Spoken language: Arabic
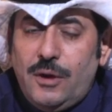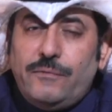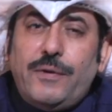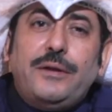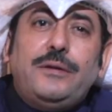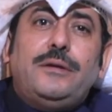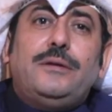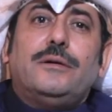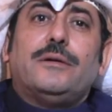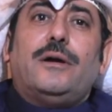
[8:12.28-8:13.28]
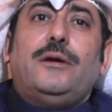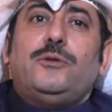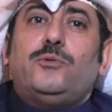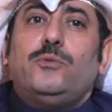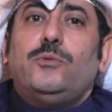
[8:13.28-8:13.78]
فإني
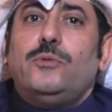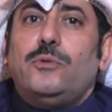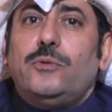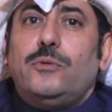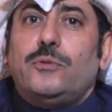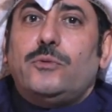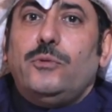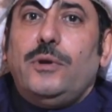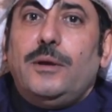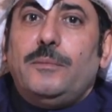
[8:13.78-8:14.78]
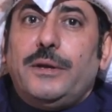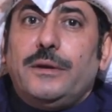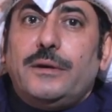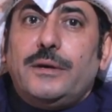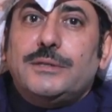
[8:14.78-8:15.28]
رأيت كل من
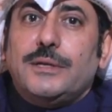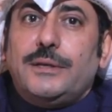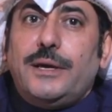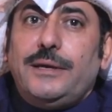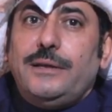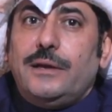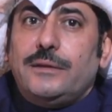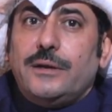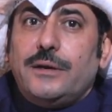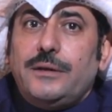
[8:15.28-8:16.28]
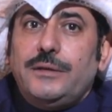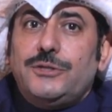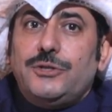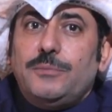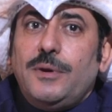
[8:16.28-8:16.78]
قصد إلى
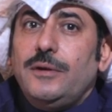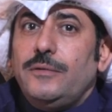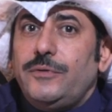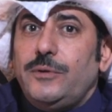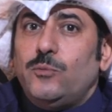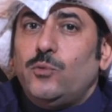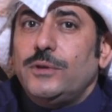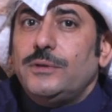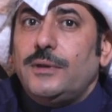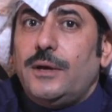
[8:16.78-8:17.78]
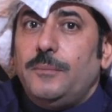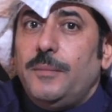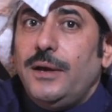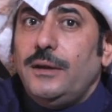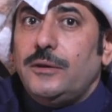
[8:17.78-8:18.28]
تخريج ما في موطأ
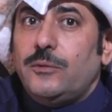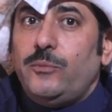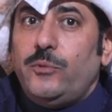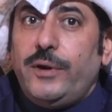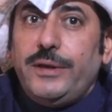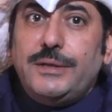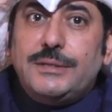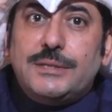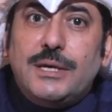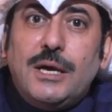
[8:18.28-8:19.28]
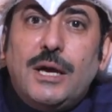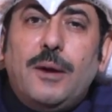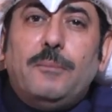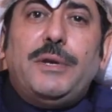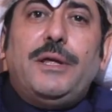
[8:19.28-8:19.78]
مالك بن أنس
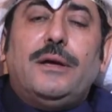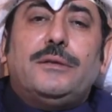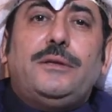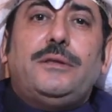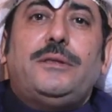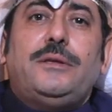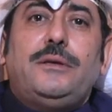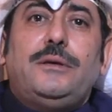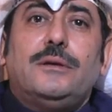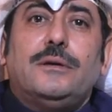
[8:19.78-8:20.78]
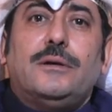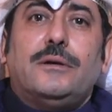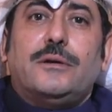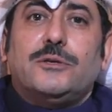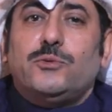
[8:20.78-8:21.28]
من حديث
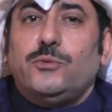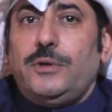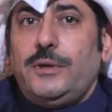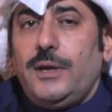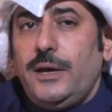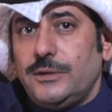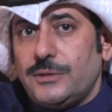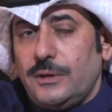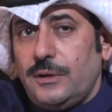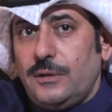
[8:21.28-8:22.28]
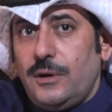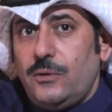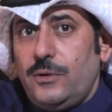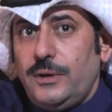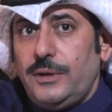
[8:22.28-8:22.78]
رسول الله صلى
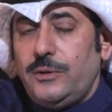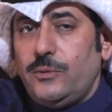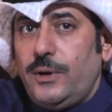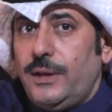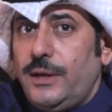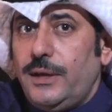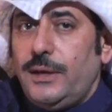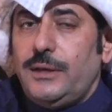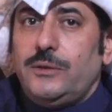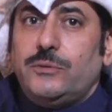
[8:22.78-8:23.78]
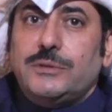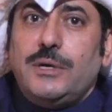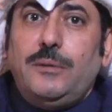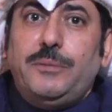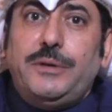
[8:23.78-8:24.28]
الله عليه وعلى آله
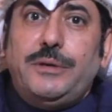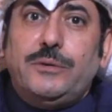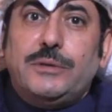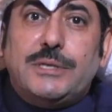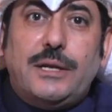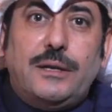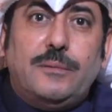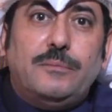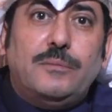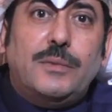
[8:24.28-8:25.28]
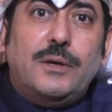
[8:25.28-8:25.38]
وصحبه وسلم